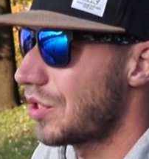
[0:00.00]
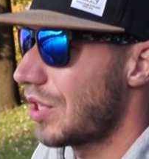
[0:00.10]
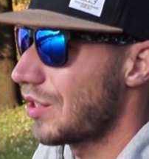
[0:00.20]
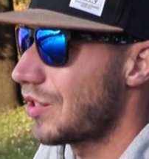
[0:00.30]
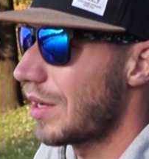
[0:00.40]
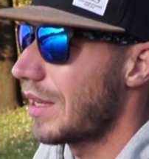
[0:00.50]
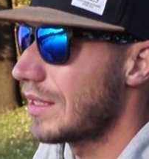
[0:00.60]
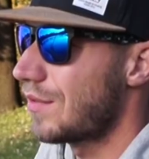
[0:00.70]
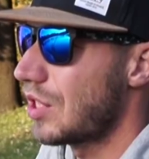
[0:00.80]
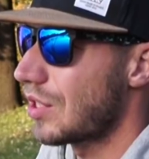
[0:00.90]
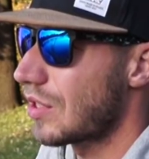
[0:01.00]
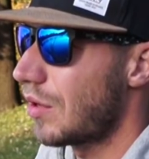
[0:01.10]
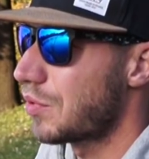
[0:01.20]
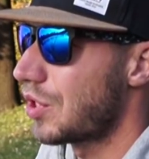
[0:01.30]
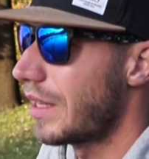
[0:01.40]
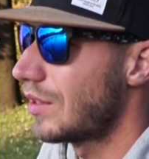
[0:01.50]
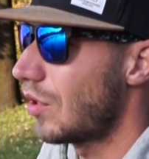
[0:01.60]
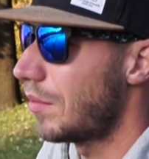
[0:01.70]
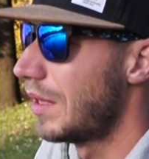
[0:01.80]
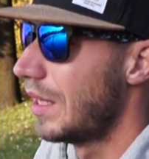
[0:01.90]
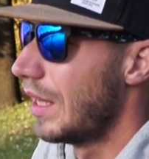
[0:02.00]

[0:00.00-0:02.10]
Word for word: się, że zwycięską przynętą